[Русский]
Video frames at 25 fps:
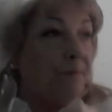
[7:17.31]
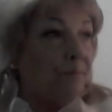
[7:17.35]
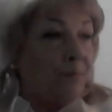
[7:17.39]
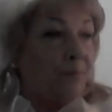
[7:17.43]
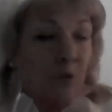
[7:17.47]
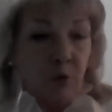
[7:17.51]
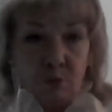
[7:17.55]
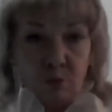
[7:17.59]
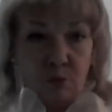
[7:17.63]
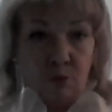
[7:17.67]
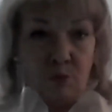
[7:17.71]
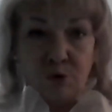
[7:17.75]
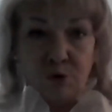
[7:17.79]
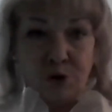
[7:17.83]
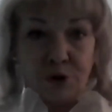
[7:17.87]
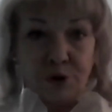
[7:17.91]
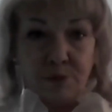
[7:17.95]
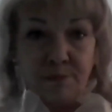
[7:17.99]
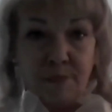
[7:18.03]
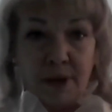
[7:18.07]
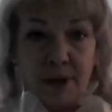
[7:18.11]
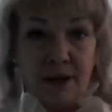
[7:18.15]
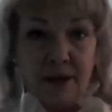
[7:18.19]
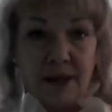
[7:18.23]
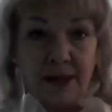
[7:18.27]
ну, очень
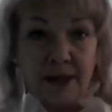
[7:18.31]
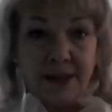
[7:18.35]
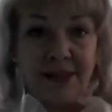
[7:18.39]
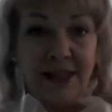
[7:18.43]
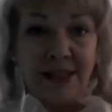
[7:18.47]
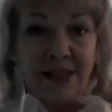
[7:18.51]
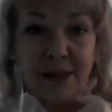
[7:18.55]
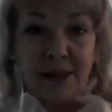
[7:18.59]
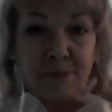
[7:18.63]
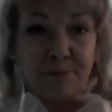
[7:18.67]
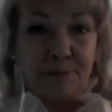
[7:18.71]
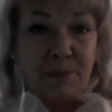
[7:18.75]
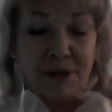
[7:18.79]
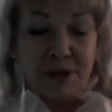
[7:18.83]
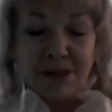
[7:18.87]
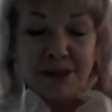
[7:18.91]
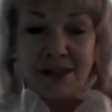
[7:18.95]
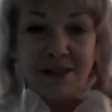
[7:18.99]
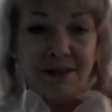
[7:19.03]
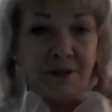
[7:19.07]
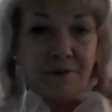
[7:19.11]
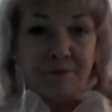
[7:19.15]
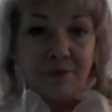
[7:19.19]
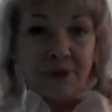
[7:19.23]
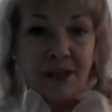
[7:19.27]
мало.
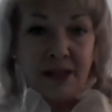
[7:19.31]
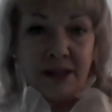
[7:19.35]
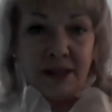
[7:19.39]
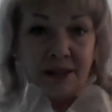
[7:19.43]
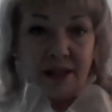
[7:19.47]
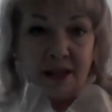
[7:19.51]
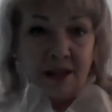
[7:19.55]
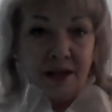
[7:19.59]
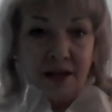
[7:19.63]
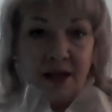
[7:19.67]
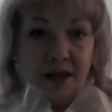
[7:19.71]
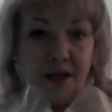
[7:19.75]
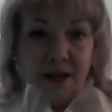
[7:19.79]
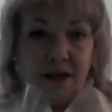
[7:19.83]
10% это